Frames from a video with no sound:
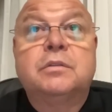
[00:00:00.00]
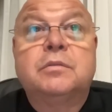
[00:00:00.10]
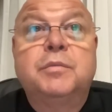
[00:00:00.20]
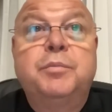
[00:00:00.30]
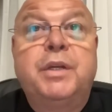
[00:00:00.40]

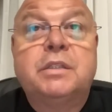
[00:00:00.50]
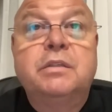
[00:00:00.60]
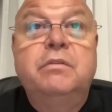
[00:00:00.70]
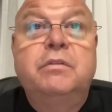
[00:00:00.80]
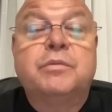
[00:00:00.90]
мы
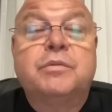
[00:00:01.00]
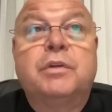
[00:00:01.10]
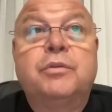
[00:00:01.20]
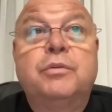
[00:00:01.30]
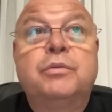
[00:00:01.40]
приостанавливаем
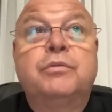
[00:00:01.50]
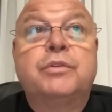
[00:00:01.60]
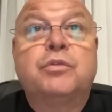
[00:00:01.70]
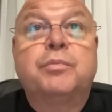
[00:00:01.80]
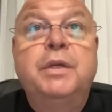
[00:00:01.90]
свое
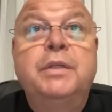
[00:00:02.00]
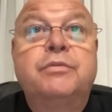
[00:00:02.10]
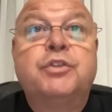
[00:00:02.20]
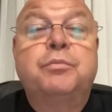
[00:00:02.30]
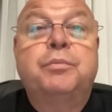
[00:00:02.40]

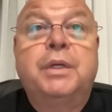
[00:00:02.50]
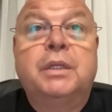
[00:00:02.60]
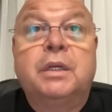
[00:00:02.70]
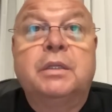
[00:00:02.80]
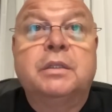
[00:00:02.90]
выступление в
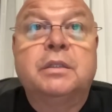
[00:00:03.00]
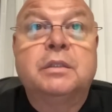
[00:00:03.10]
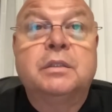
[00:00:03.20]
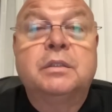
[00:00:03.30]
чемпионате.